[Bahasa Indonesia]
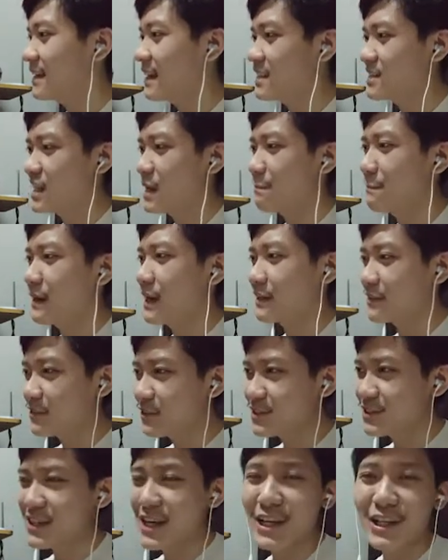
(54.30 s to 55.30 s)
tuh SCP itu
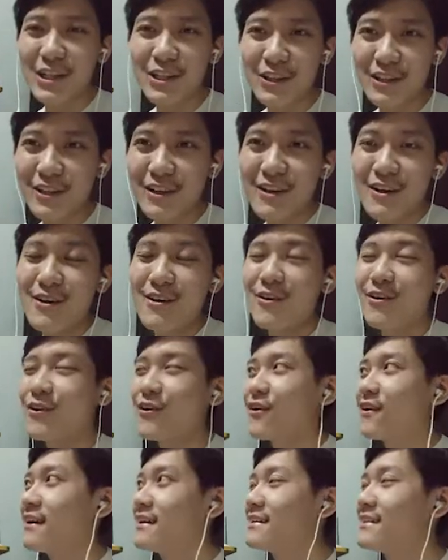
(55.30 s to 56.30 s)
secure
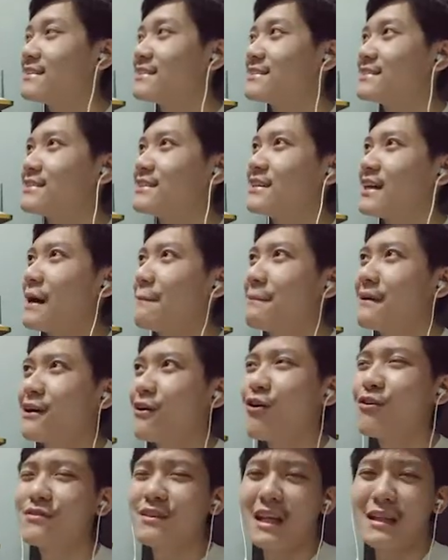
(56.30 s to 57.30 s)
uh, apa
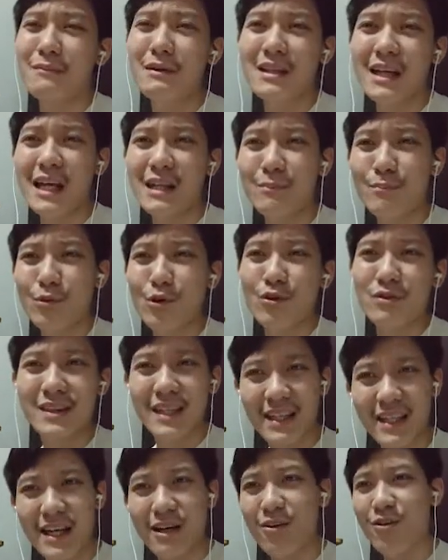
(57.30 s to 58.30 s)
ya containment and
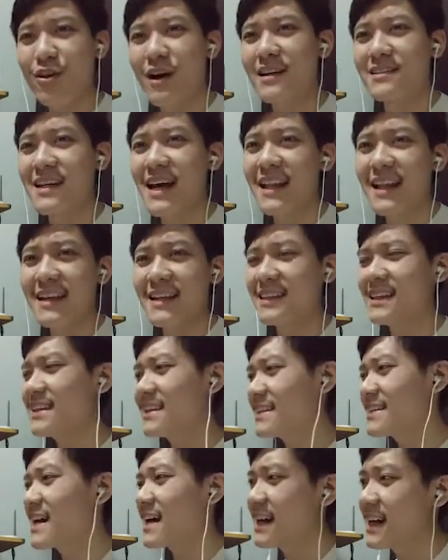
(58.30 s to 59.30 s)
protect ya kalau nggak salah jadi
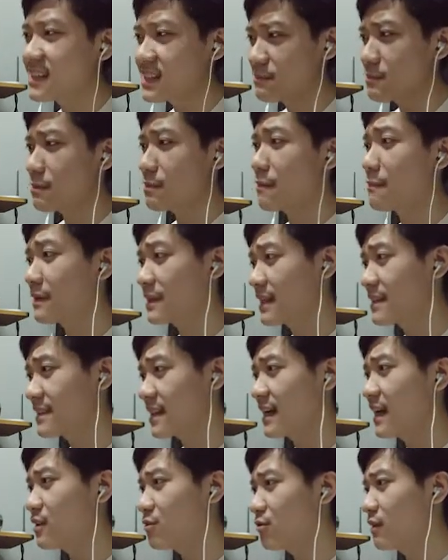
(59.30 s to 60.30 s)
dijaga sama
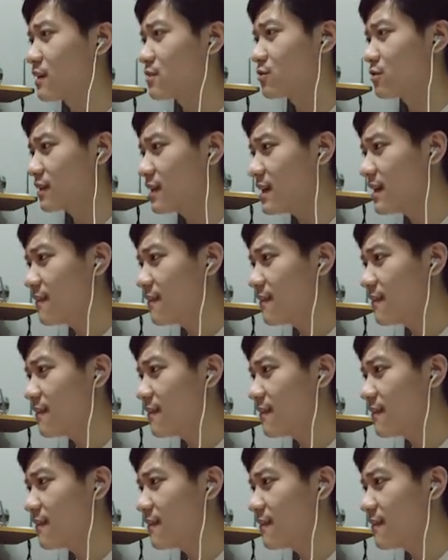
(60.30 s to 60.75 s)
pemerintah gitu guys oke